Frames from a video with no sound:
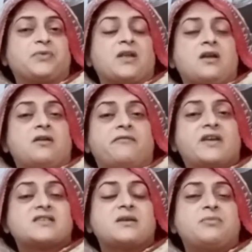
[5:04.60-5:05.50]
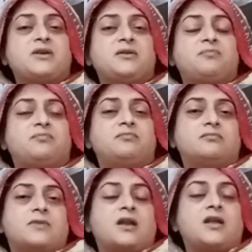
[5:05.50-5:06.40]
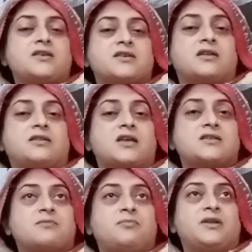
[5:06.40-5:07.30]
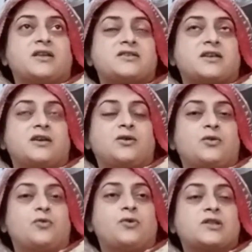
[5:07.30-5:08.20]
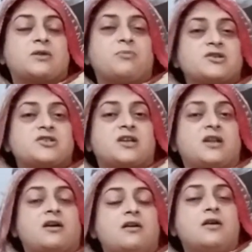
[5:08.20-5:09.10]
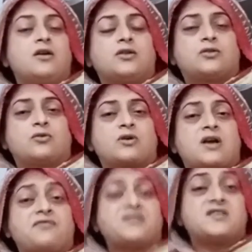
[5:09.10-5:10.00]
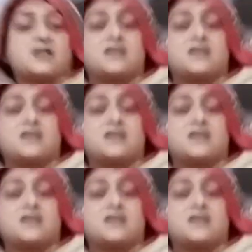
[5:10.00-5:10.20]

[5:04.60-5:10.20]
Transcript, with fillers: नहीं लगता मैं काफ़ी यूट्यूबर्स की वीडियो देख चुकी हूँ घरेलू